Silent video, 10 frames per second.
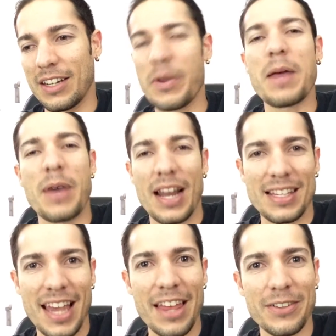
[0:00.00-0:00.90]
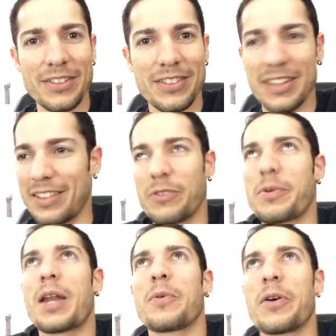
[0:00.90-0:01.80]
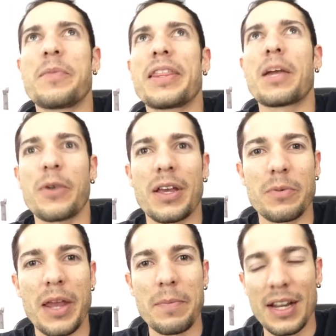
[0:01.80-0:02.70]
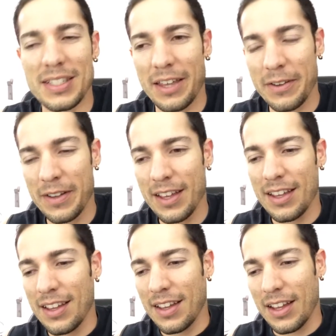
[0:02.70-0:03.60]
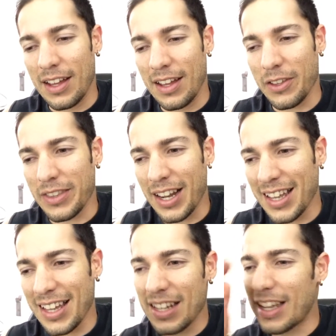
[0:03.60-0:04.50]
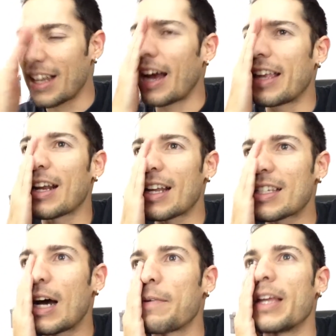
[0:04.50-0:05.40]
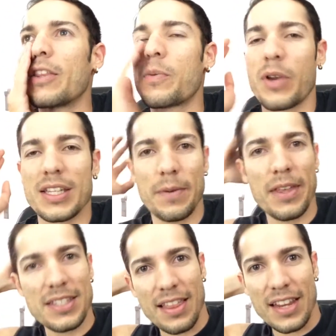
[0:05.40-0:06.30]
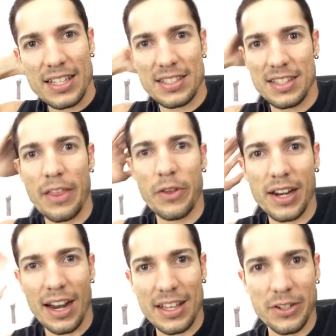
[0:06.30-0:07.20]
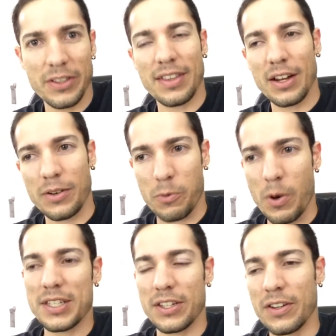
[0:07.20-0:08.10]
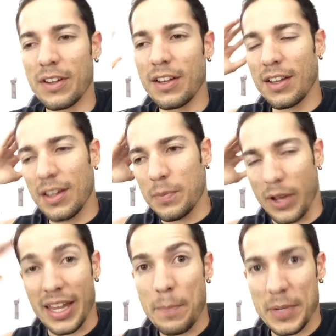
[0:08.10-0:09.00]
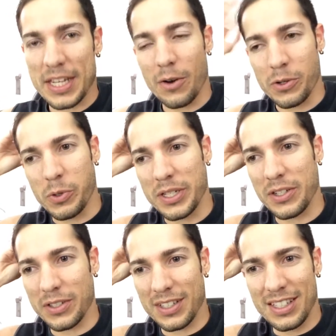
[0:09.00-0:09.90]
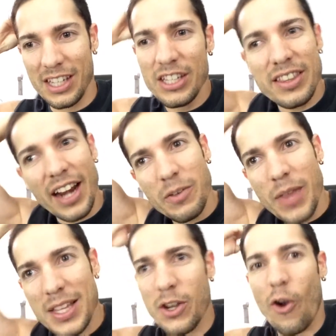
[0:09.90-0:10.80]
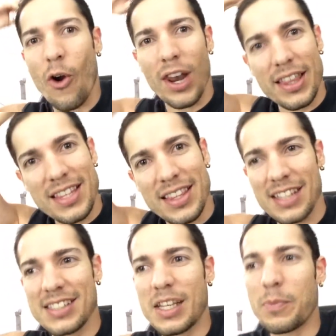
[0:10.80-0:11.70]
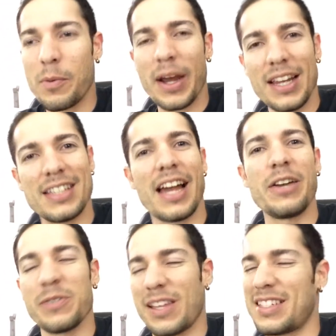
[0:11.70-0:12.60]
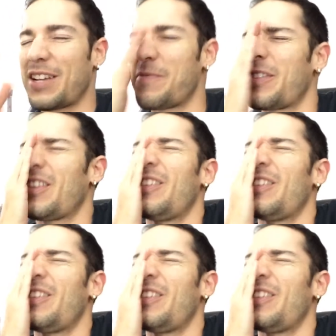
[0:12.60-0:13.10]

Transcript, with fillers: lo hubieran balaseado, no, hubiera podido mandar porque lo hubieran balaseado. Ah, total que ayer la estaba viendo porque se ve desde atrás dando declaración en el juicio, porque ya empezaron los juicios, y, trae unas coletitas tipo Miley Cyrus, así como,